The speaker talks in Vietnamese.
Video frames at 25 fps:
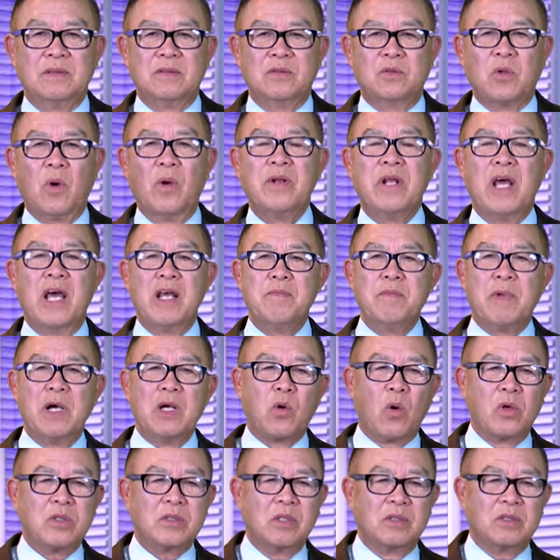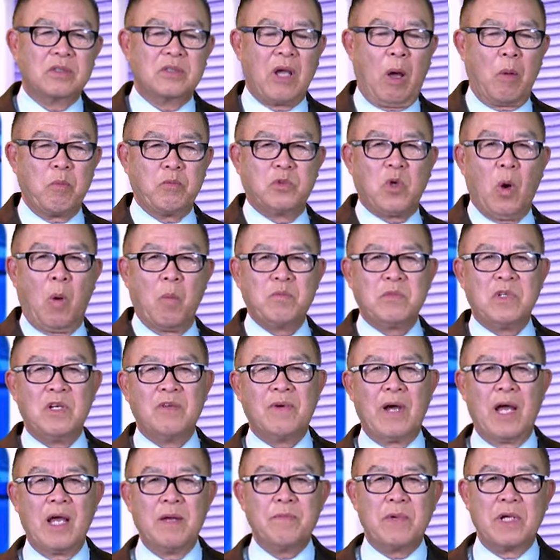Cho nên mới có sự trọng dụng như
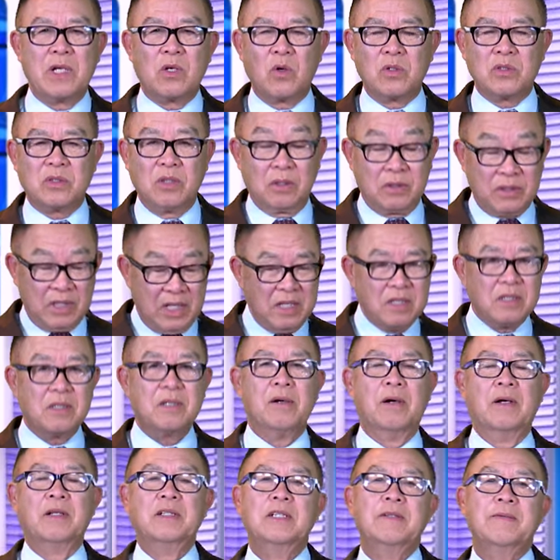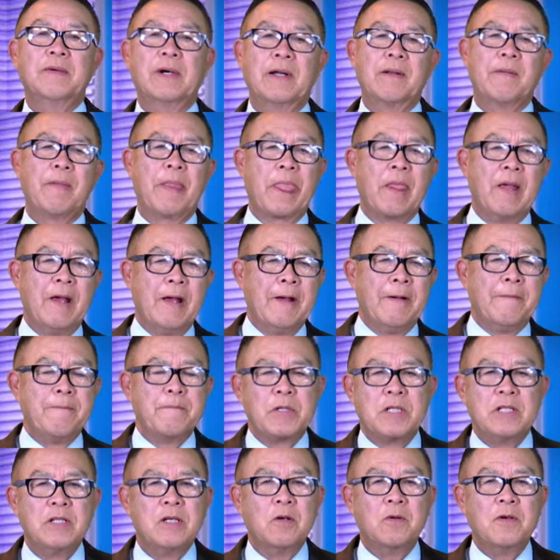vậy, mới có sự tin tưởng như vậy.
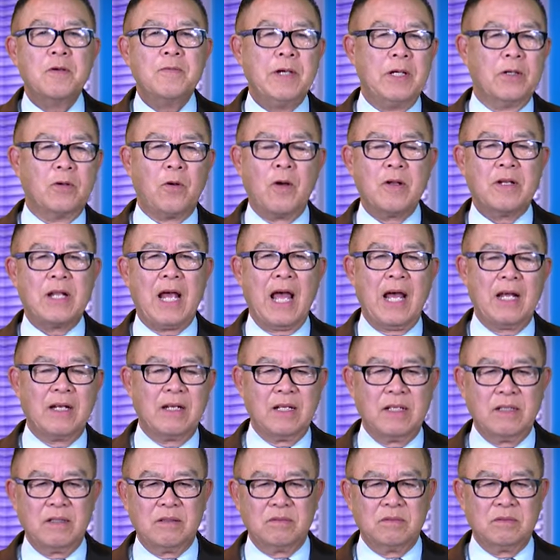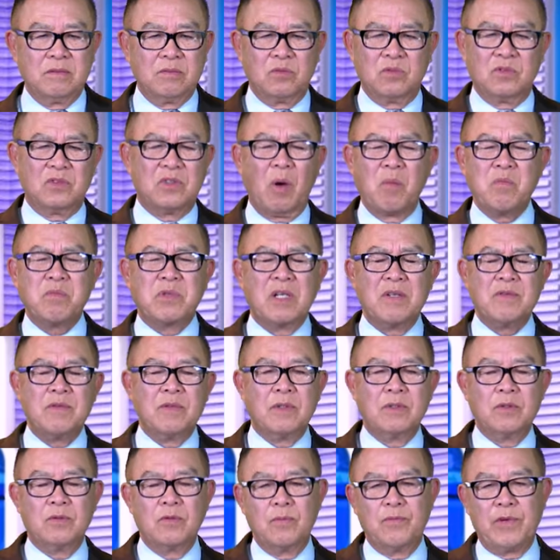Thưa quý vị, rõ ràng là trong cái
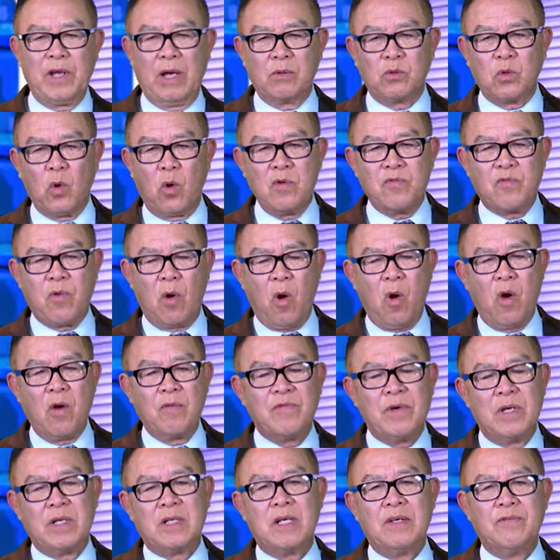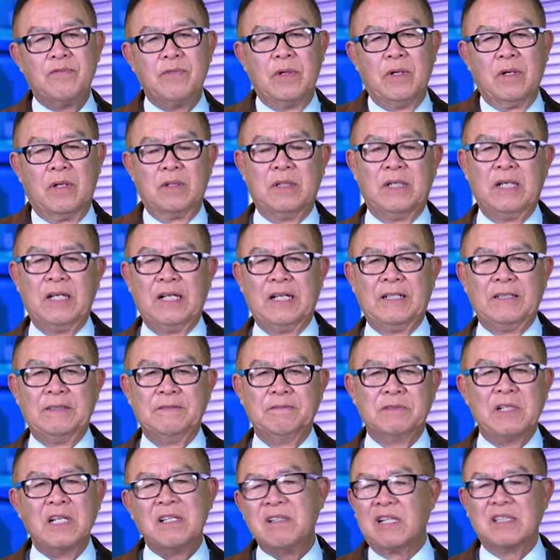việc đối phó với cái việc
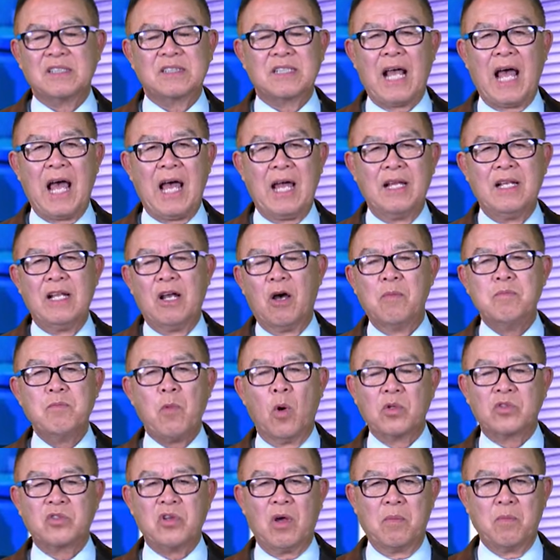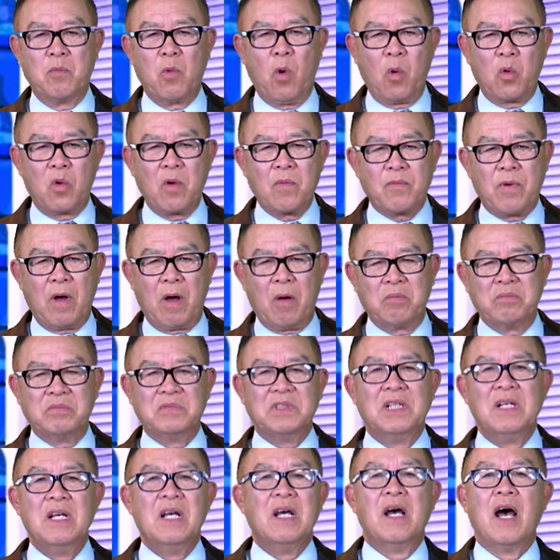rất là sai là ông Bộ trưởng Bộ Quốc phòng
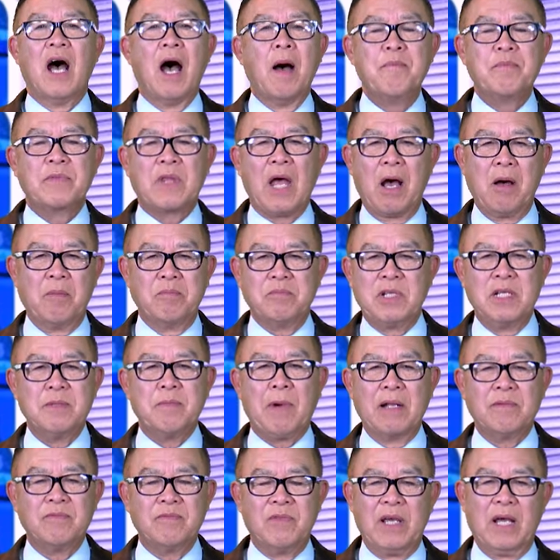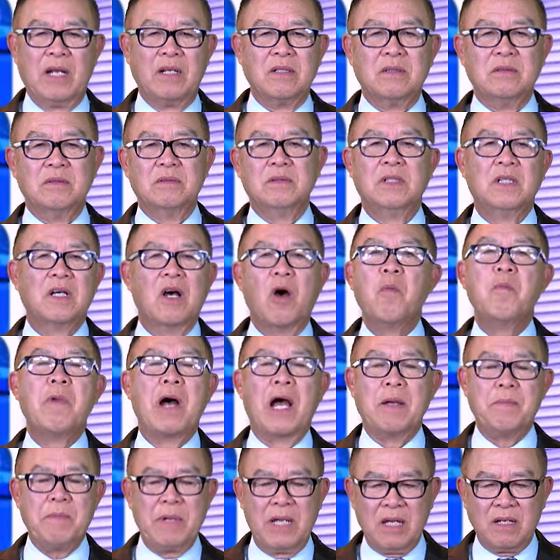âm thầm đi bệnh viện, không
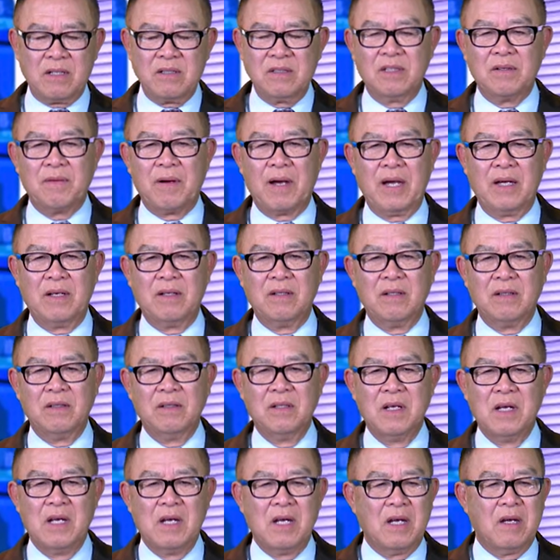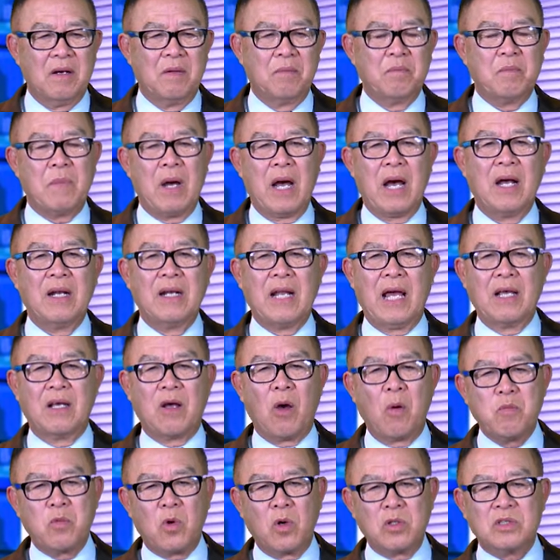ai biết như vậy đó, mà lại
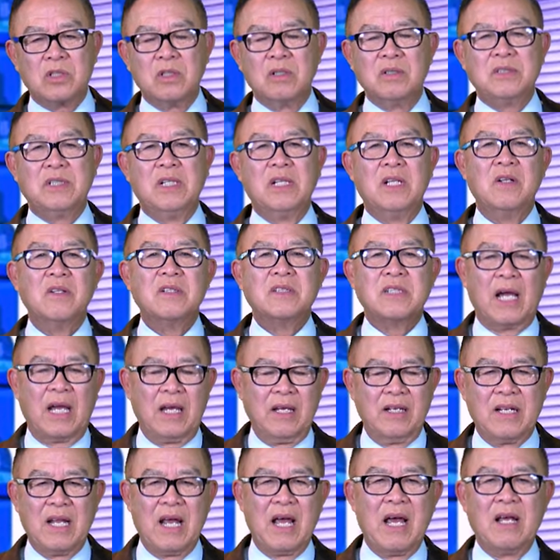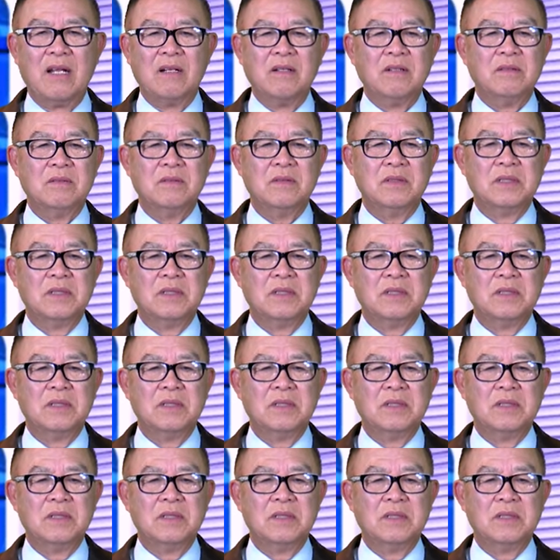không có sự gì nó xảy ra đó.